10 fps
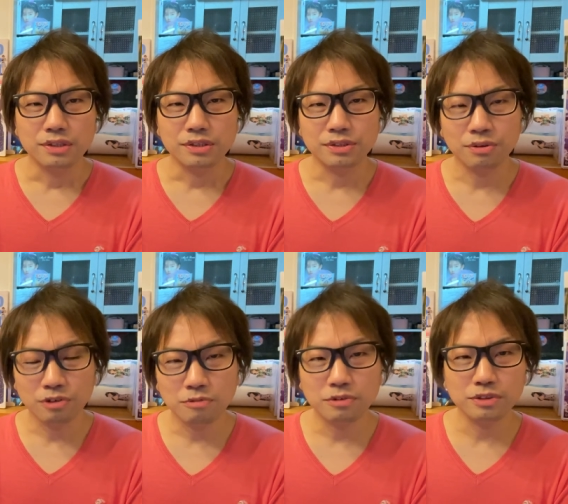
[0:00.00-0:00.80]
そ
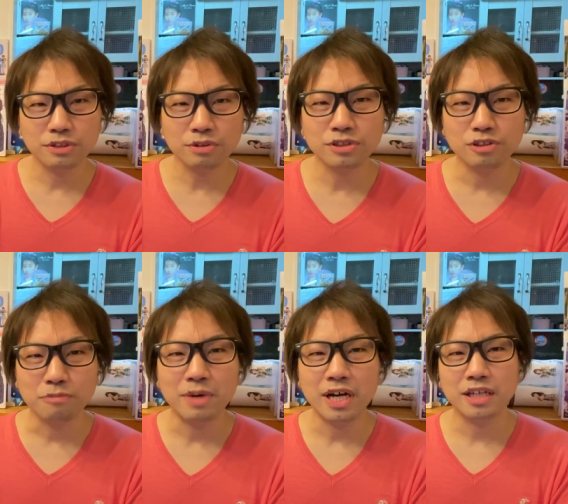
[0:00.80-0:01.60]
の一つの
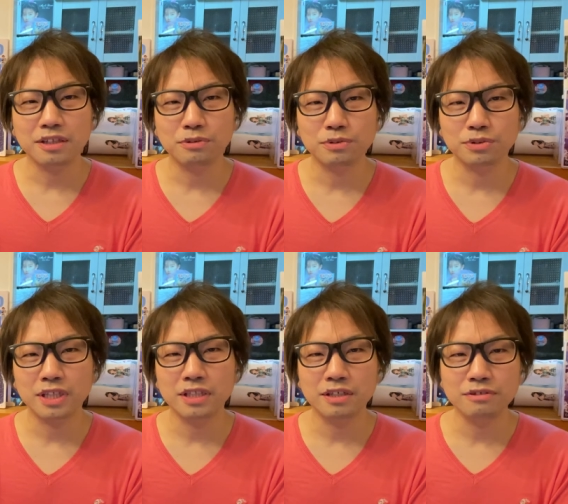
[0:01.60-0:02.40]
マーケットを
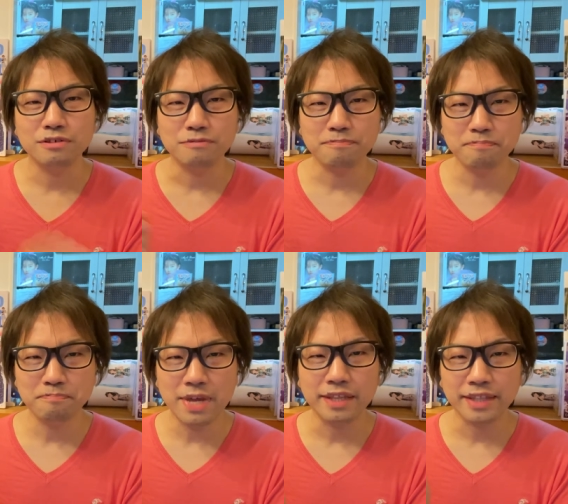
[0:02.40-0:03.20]
育てる
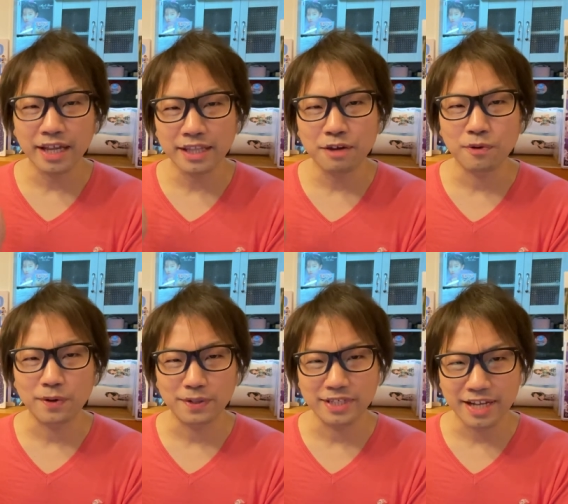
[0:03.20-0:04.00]
芽種
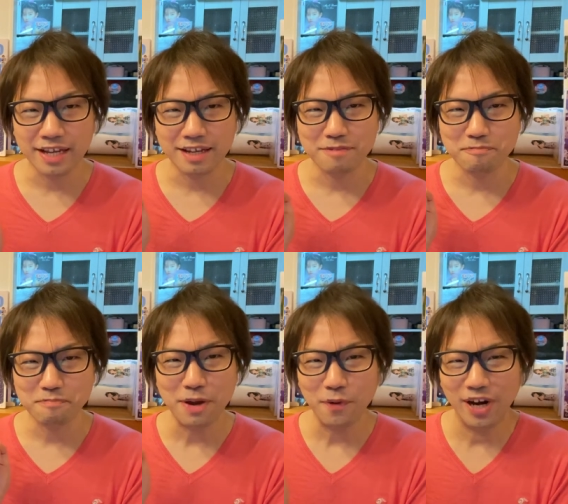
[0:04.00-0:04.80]
を入れ
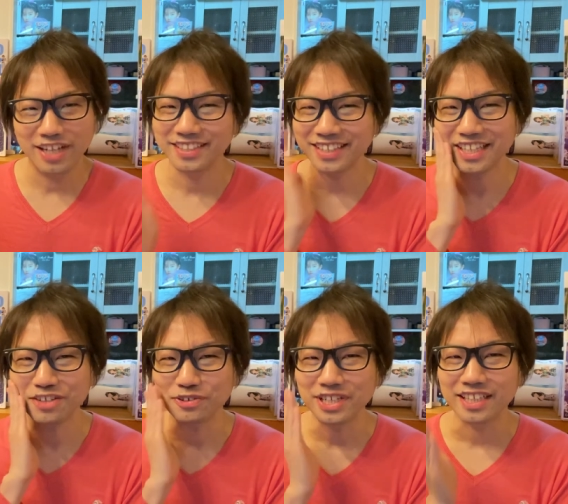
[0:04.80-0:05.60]
芽を生え
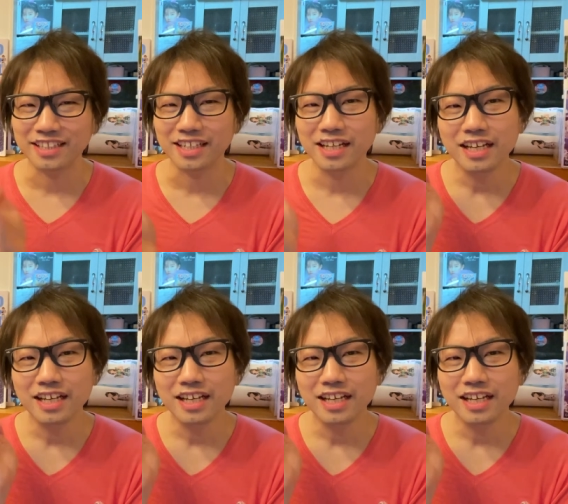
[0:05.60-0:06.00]
種を入れだって